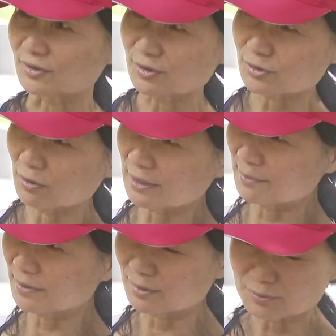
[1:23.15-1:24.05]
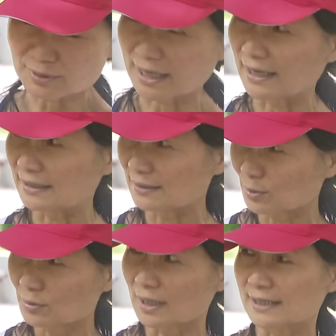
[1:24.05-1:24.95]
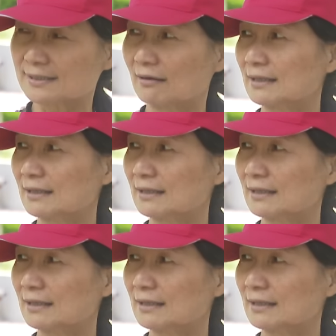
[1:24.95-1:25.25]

就从那边过来，过来找